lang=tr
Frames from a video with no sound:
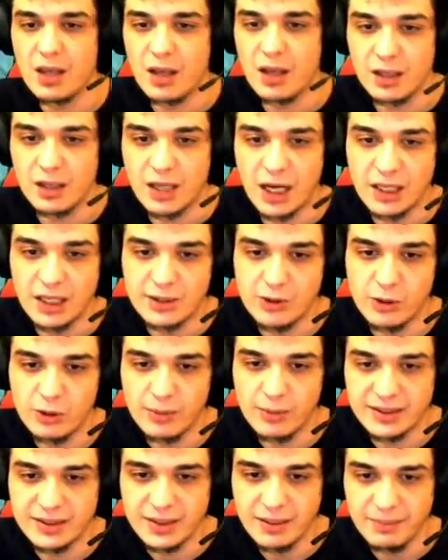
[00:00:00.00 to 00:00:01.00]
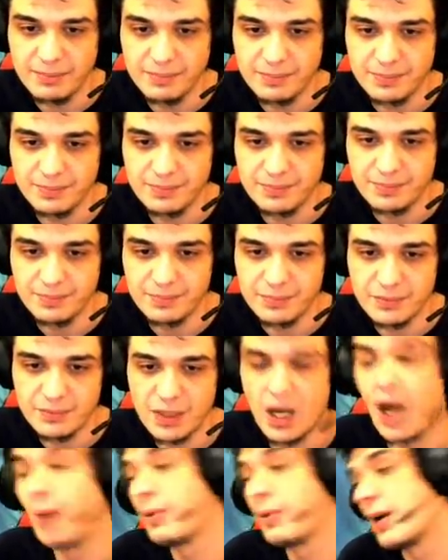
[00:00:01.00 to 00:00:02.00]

Katil olmazsan, Abi